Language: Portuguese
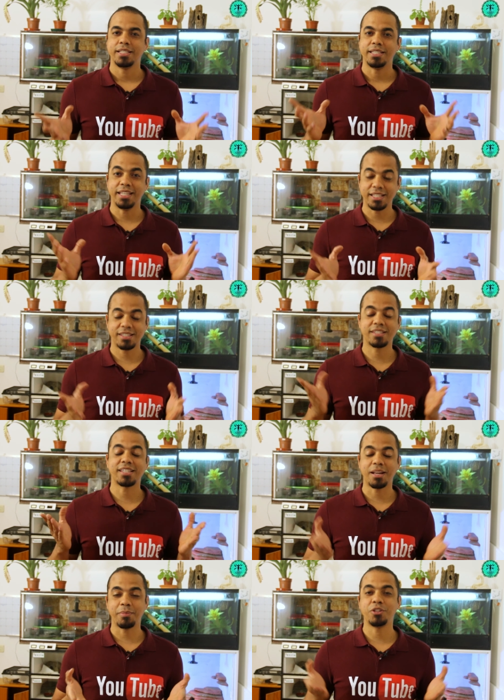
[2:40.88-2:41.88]

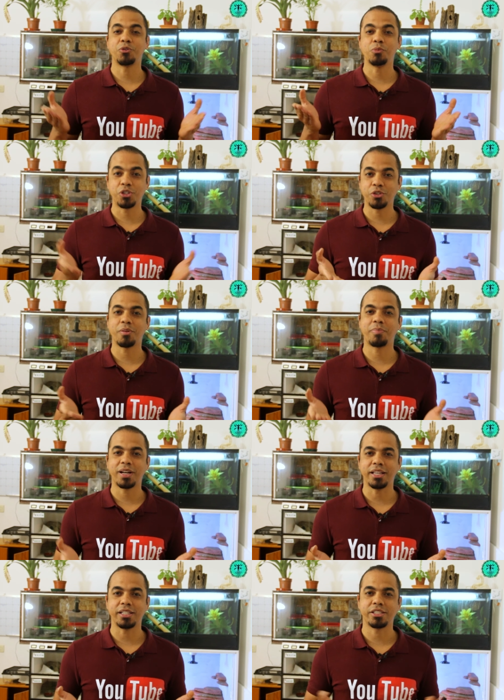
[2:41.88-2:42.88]
necessariamente um motivo
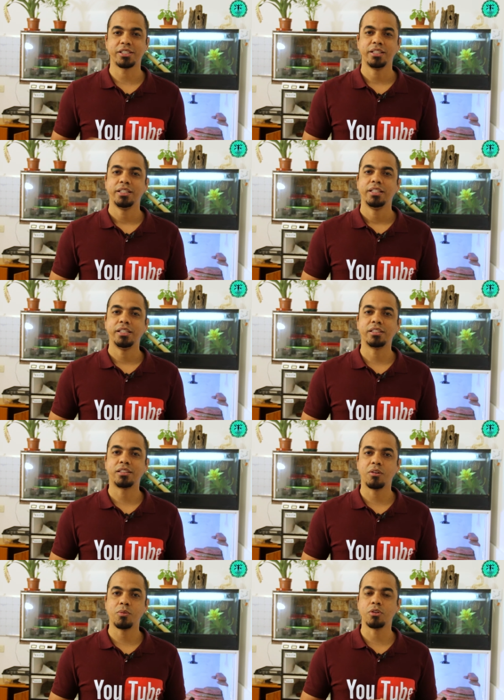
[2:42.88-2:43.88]
aparente.
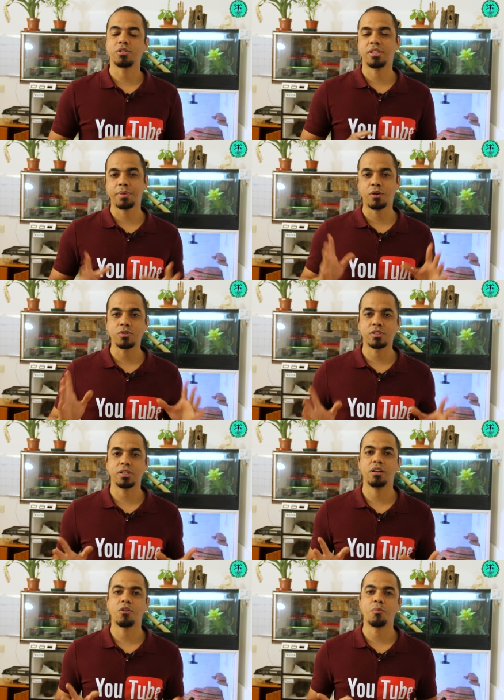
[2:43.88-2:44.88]
Então eu sempre
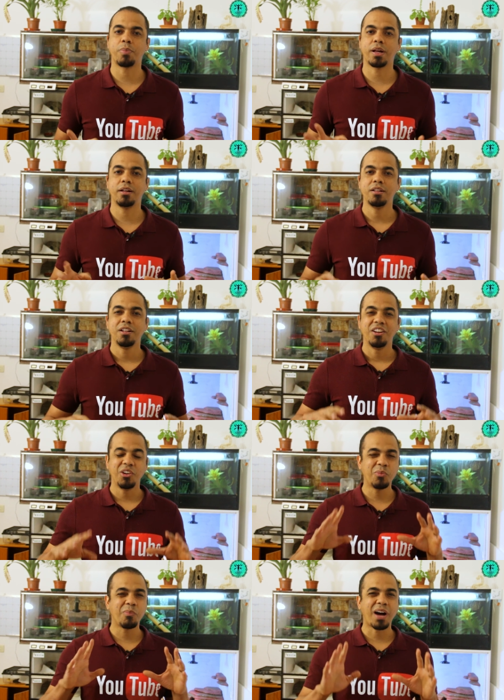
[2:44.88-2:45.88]
aconselho a comprar
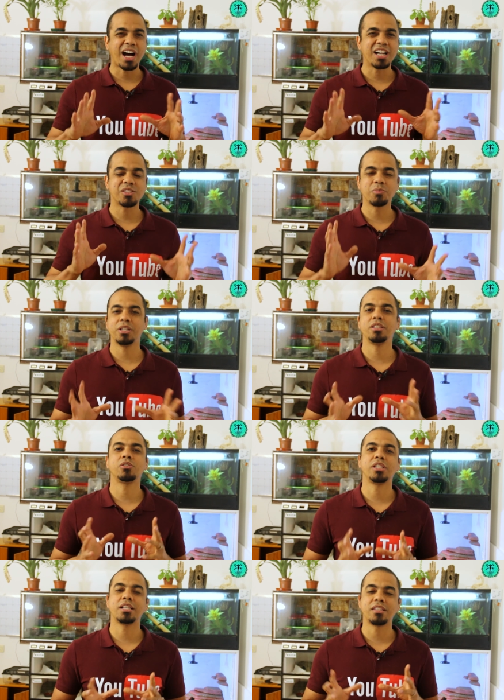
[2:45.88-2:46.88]
no máximo ali,
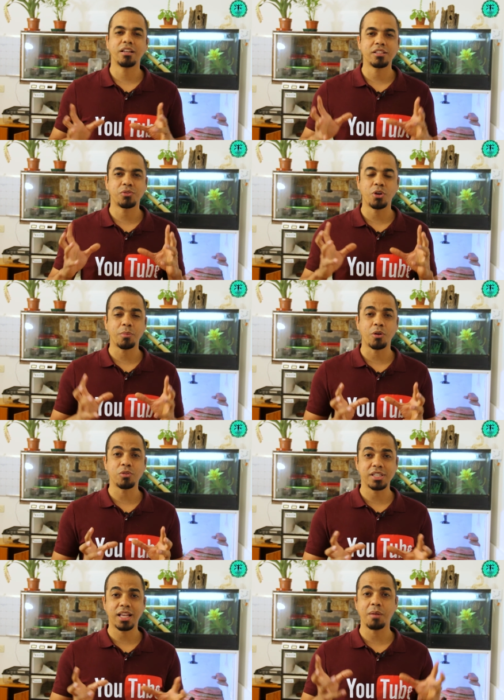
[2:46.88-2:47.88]
se você quiser, se for um animal que
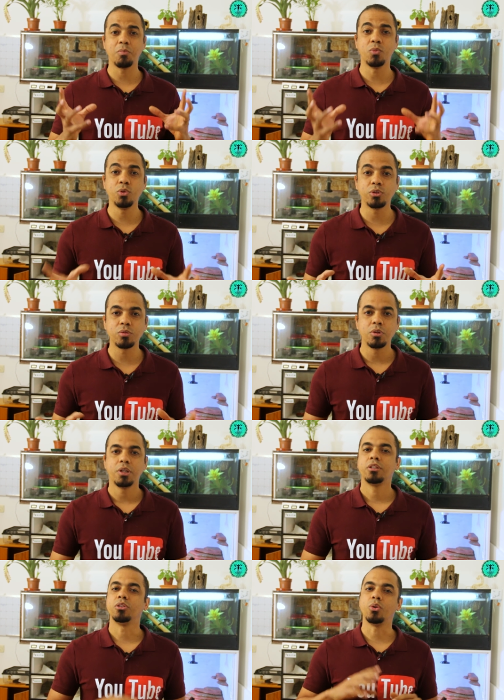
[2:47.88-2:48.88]
você quer muito,
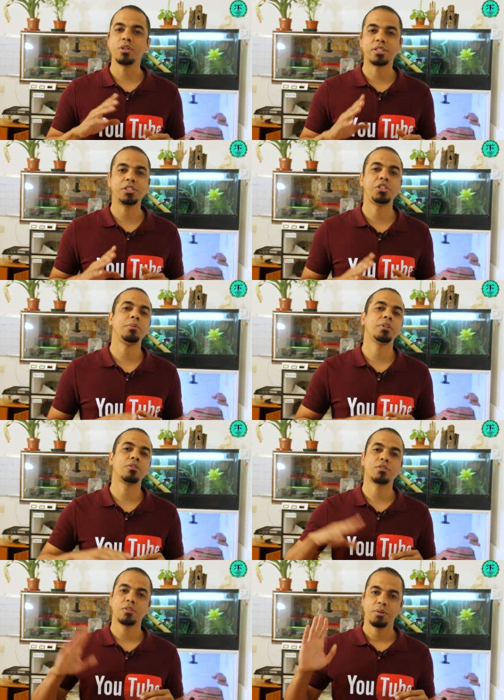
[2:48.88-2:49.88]
2
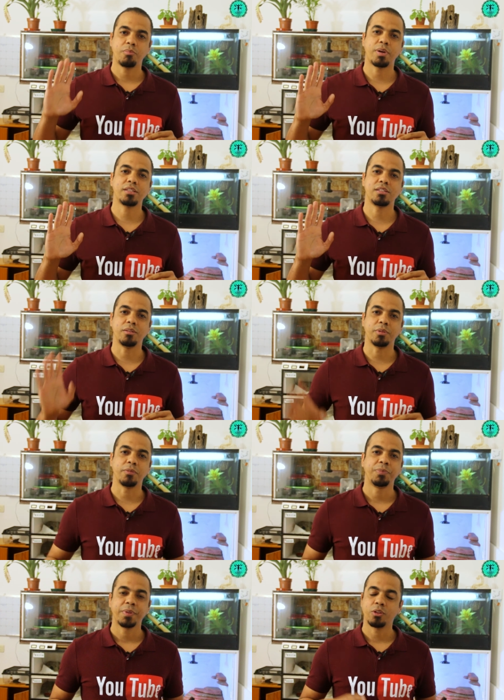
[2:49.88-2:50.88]
centímetros para cima.
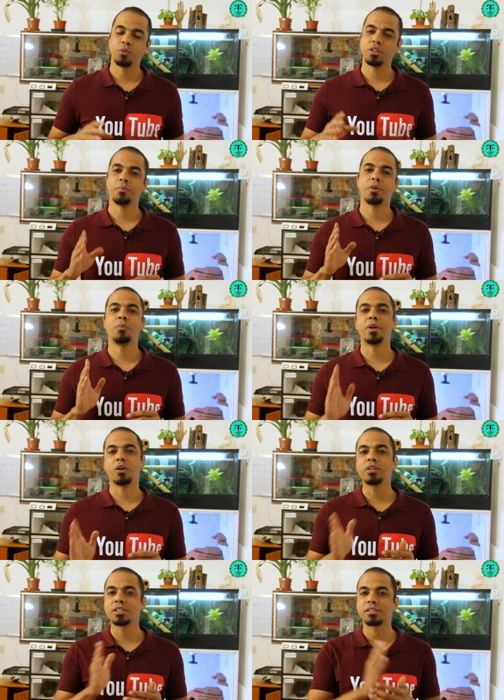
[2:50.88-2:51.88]
Todo animal
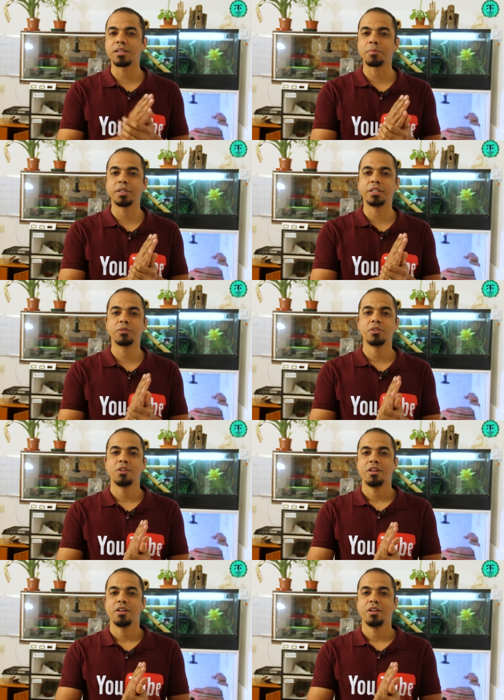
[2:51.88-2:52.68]
menor que esse tamanho